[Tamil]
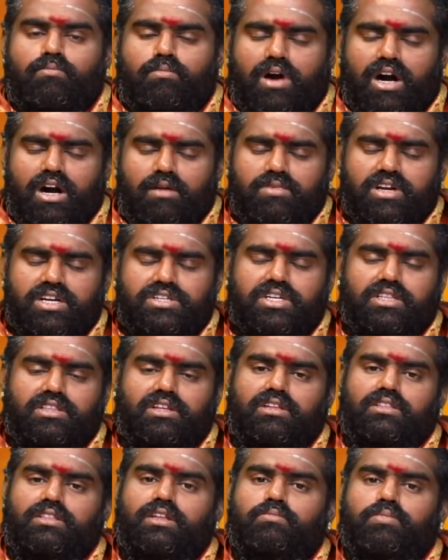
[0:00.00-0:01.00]
மகம்
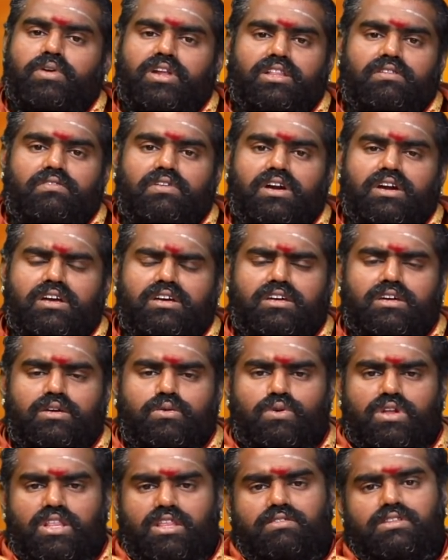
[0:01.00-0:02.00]
நட்சத்திரத்தில் பிறந்தவர்களுக்கு
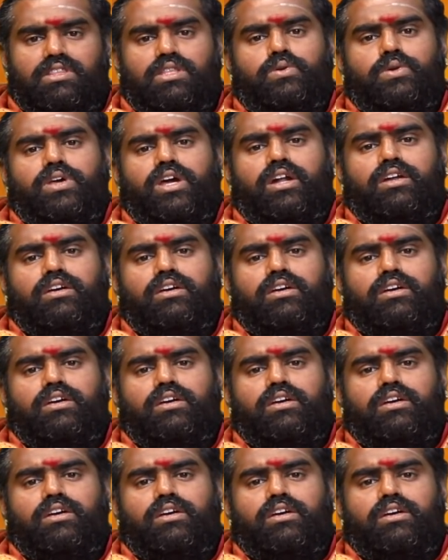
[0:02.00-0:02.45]
குலதெய்வத்தினுடைய